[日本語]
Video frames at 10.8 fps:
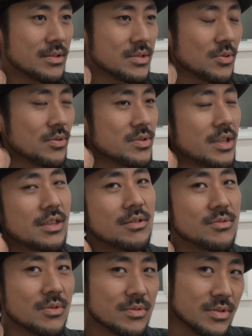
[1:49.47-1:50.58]
外に出て
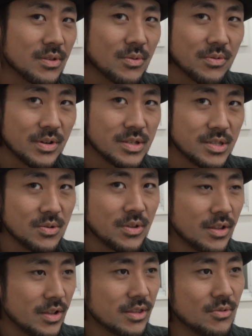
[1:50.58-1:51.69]
動くってことが必要
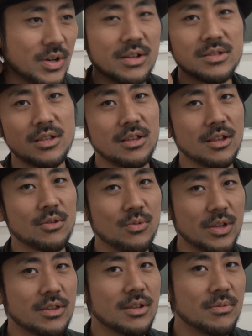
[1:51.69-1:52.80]
だなっていうのを感じていたとこ
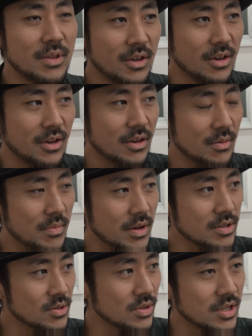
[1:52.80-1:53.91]
だったので、ま
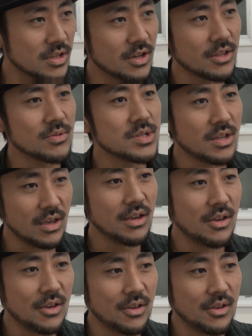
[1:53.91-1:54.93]
あ、そのきっかけとして